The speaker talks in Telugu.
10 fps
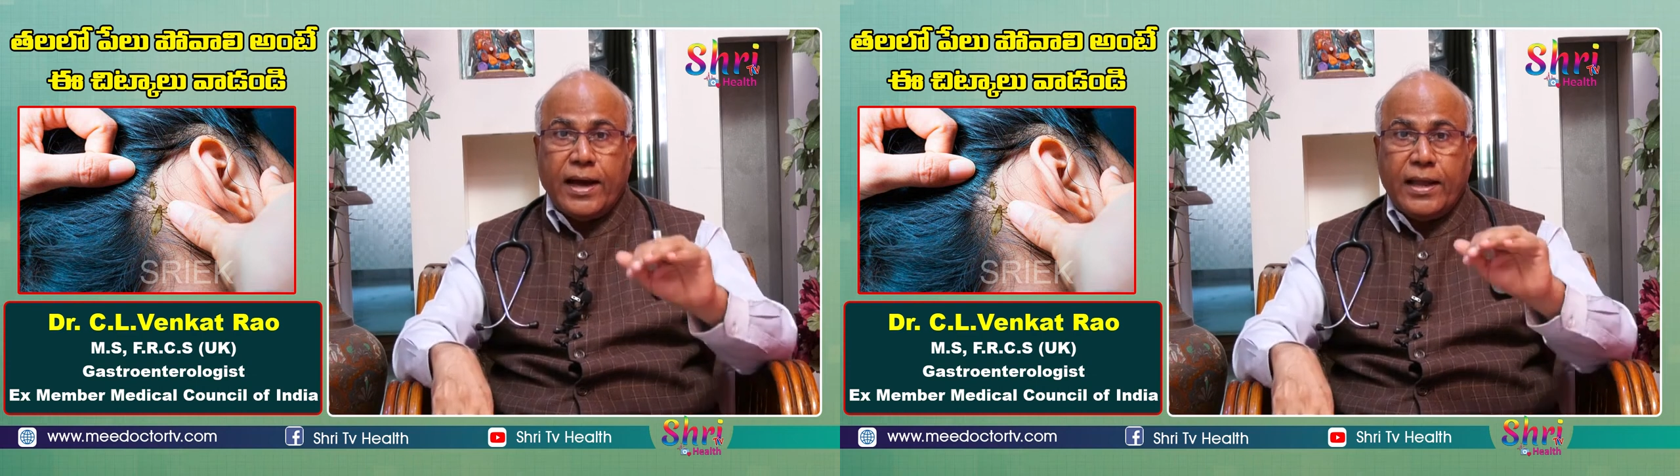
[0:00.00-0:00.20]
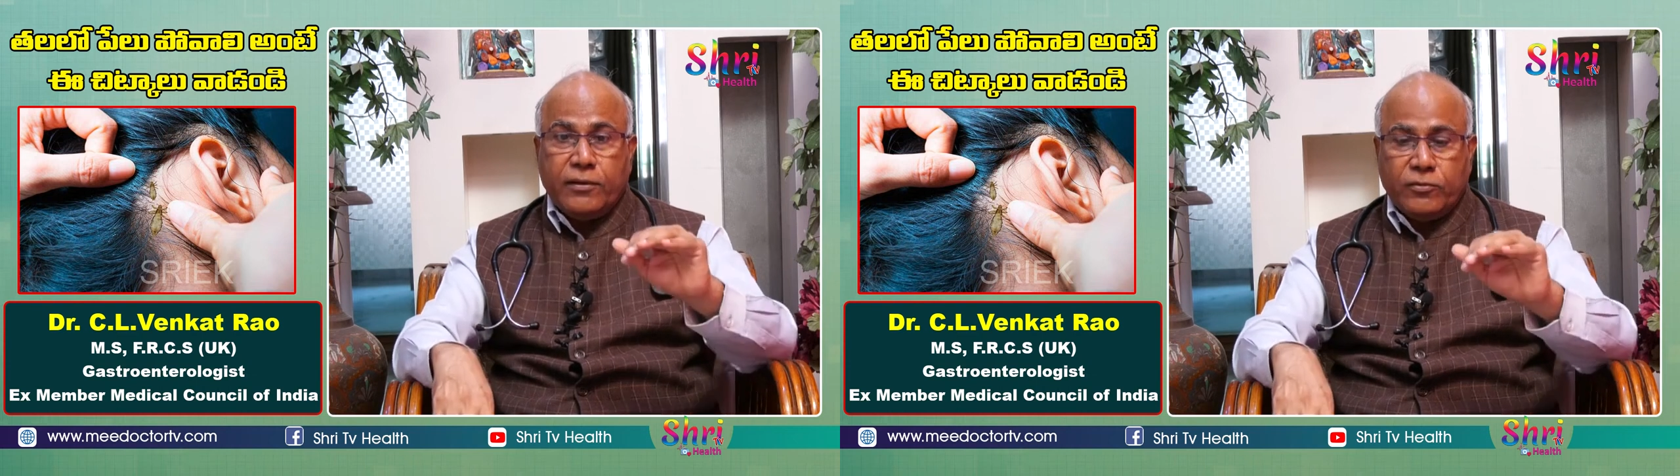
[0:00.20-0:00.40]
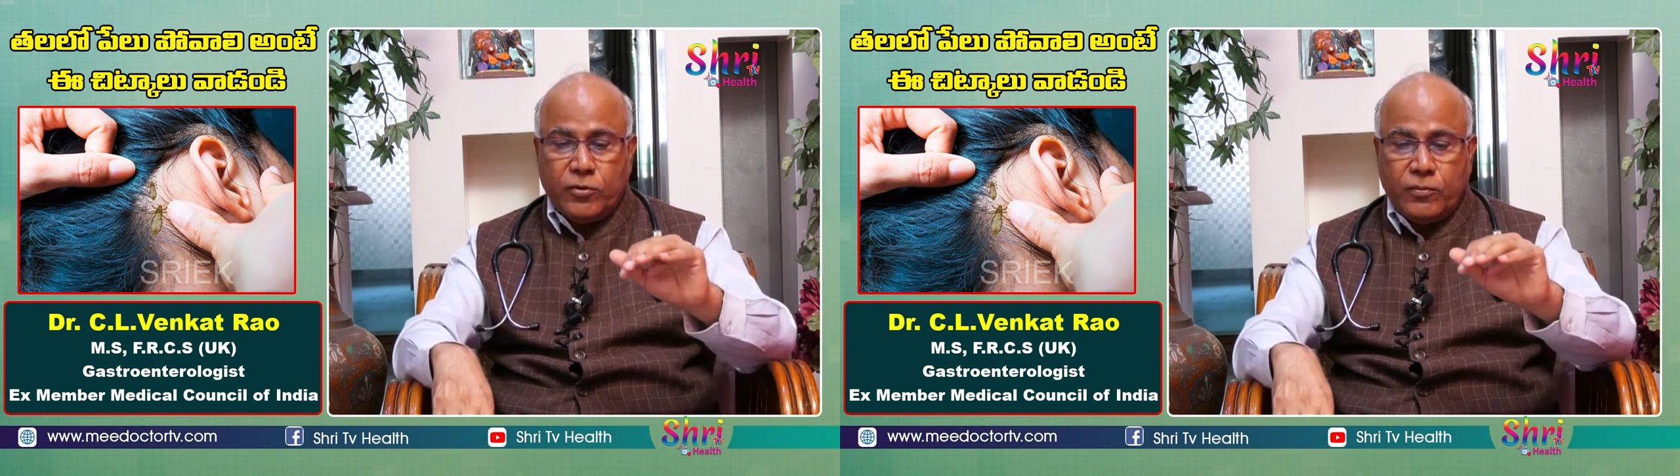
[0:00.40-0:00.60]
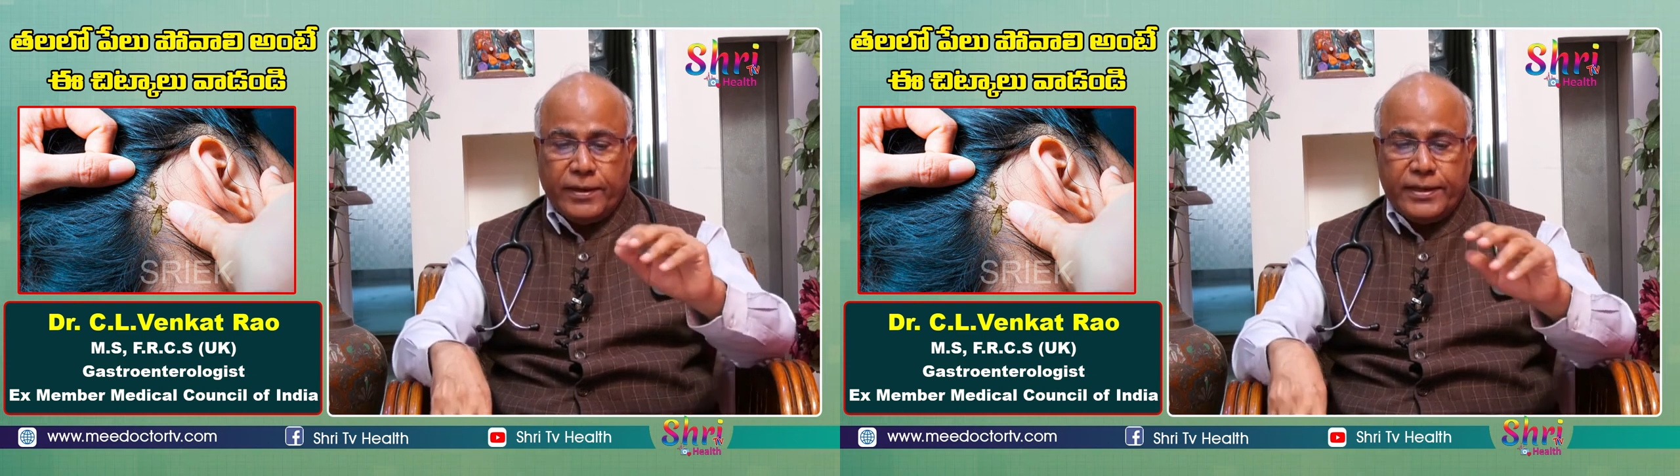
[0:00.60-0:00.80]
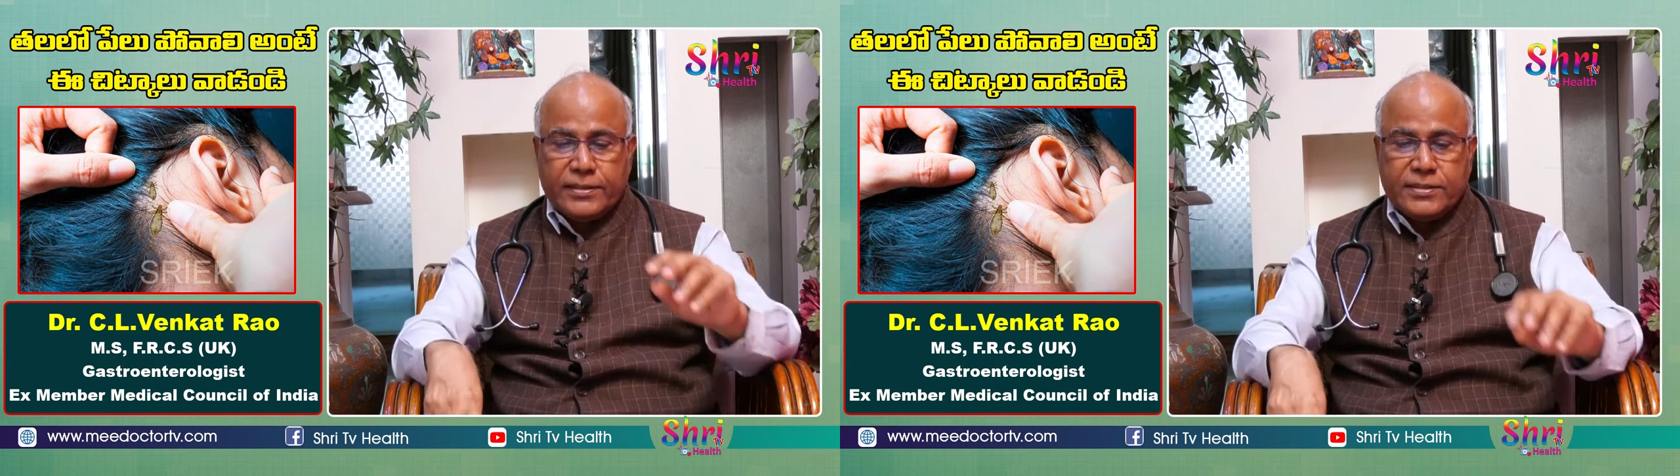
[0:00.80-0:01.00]
ఆలివ్ నూనె
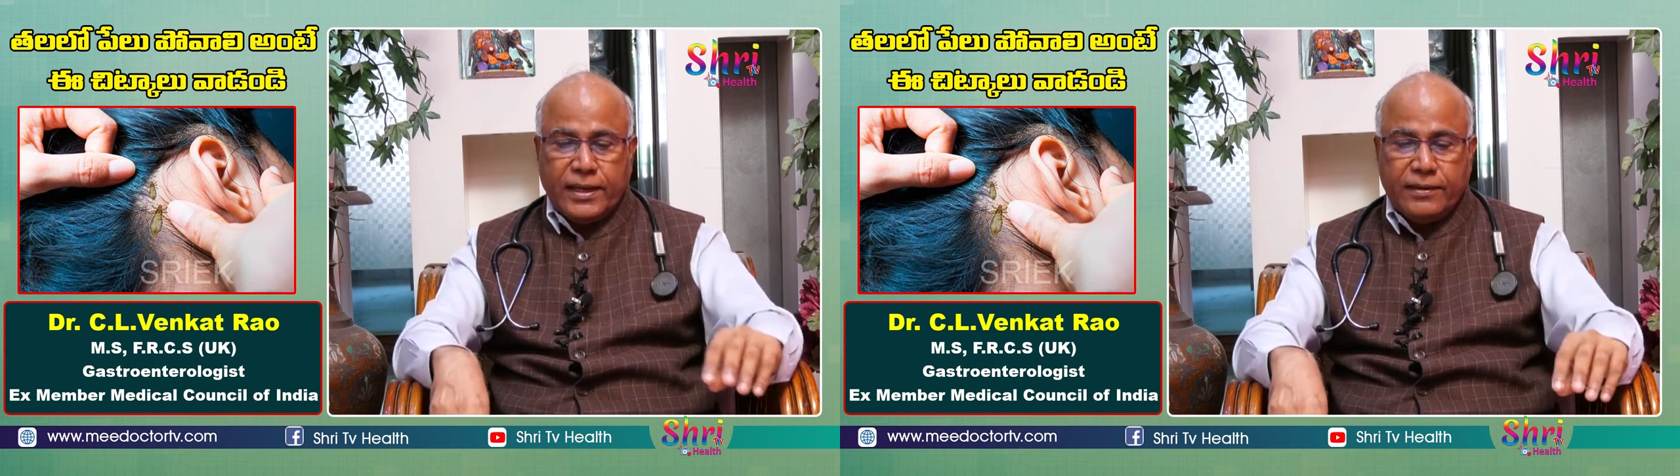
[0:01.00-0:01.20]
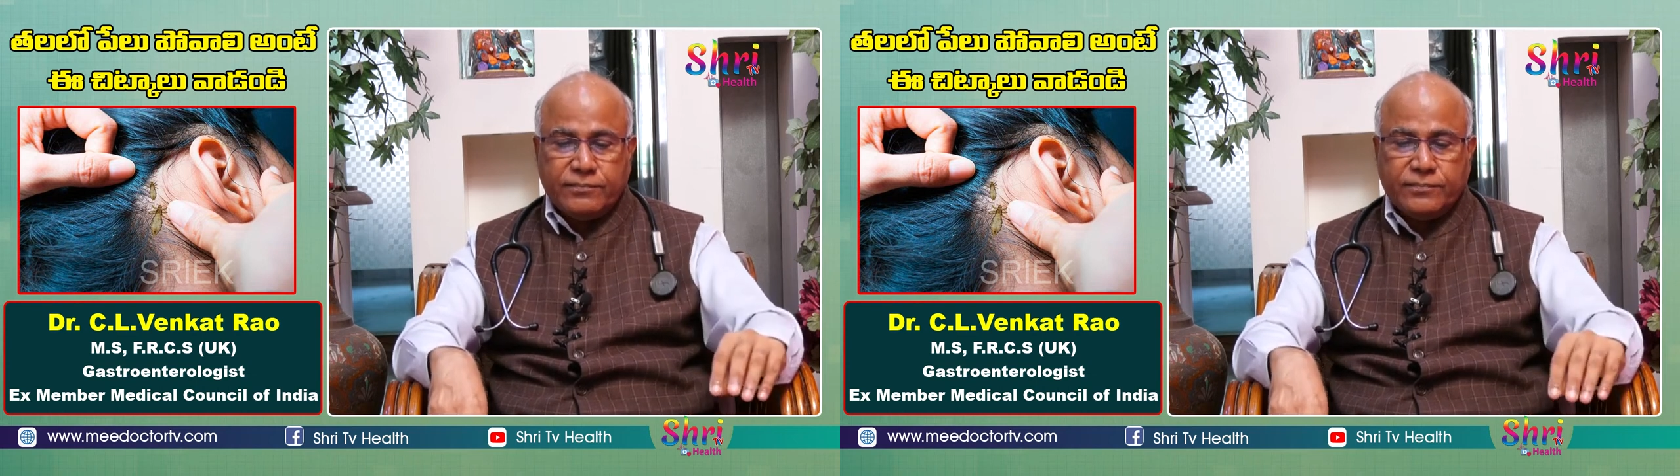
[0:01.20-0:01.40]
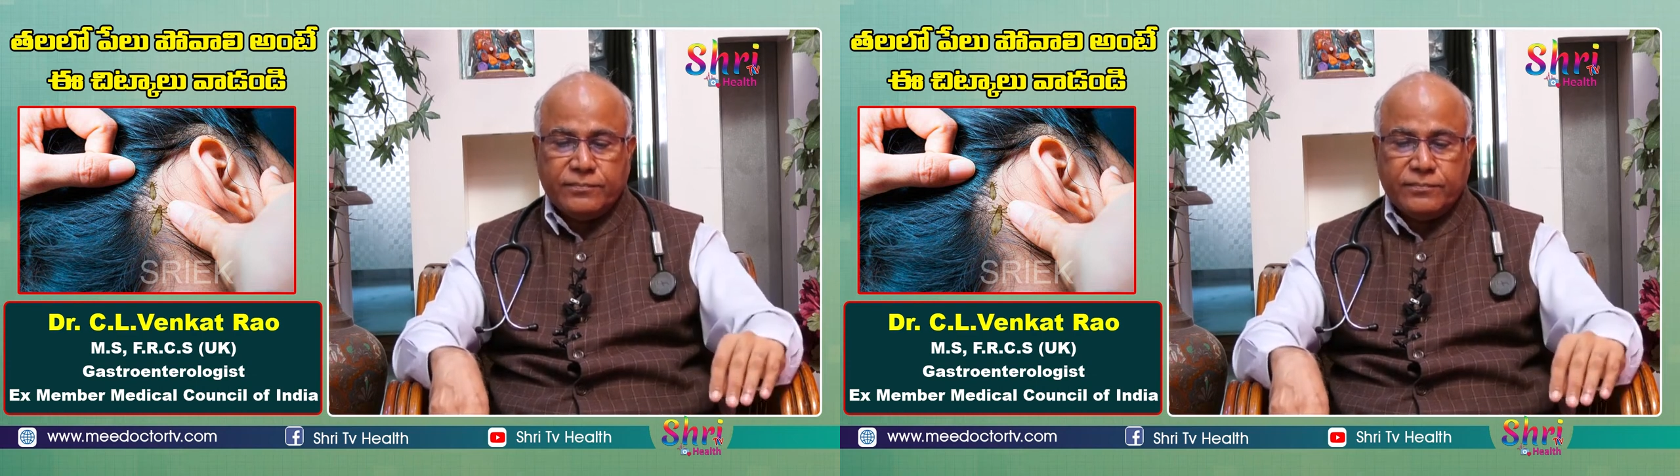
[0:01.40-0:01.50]
పట్టించాలి